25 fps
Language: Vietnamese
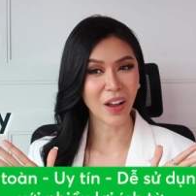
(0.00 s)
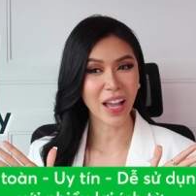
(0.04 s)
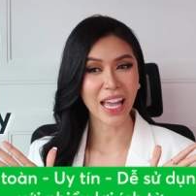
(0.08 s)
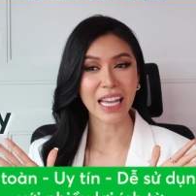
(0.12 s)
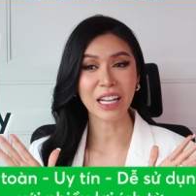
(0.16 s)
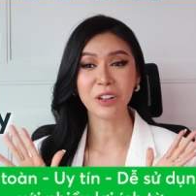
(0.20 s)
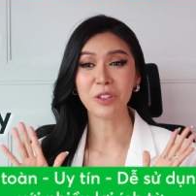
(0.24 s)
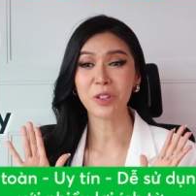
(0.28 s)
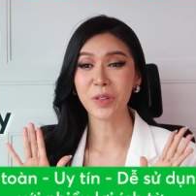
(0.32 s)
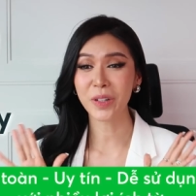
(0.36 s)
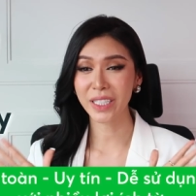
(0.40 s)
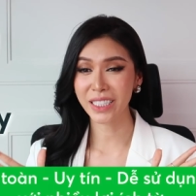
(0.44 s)

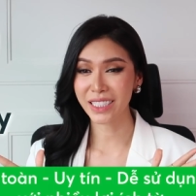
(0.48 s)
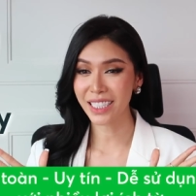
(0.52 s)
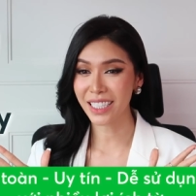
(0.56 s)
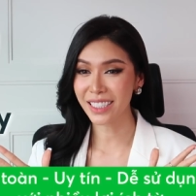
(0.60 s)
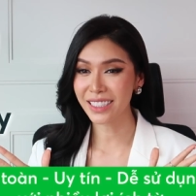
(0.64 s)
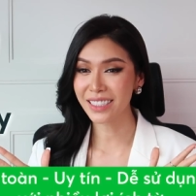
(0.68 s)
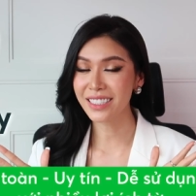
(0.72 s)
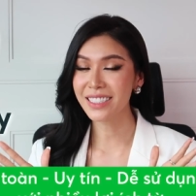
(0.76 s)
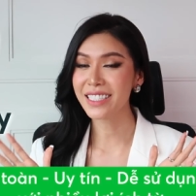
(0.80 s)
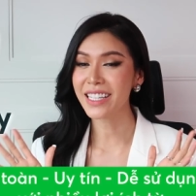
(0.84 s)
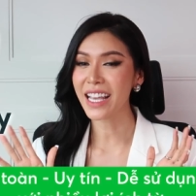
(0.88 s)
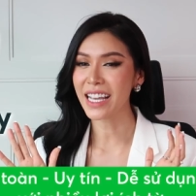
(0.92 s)
toàn, uy
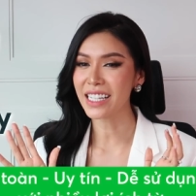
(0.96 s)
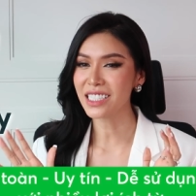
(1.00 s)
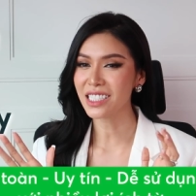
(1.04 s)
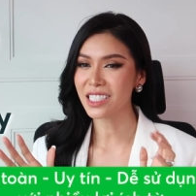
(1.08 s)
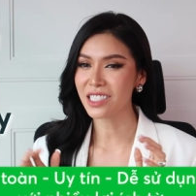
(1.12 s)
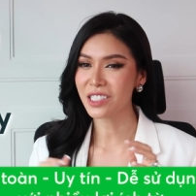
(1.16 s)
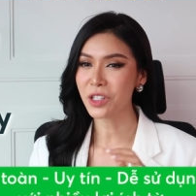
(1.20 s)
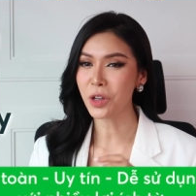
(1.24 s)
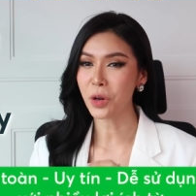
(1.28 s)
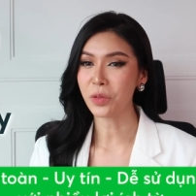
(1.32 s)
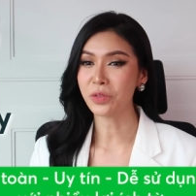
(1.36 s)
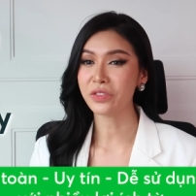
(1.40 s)
tín, dễ
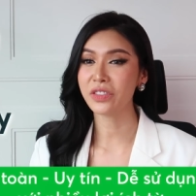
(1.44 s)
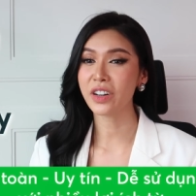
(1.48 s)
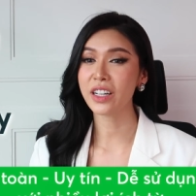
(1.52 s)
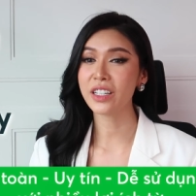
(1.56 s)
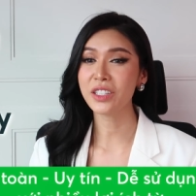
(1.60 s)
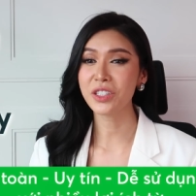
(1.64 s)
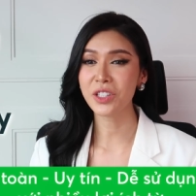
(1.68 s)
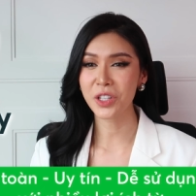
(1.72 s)
sử dụng với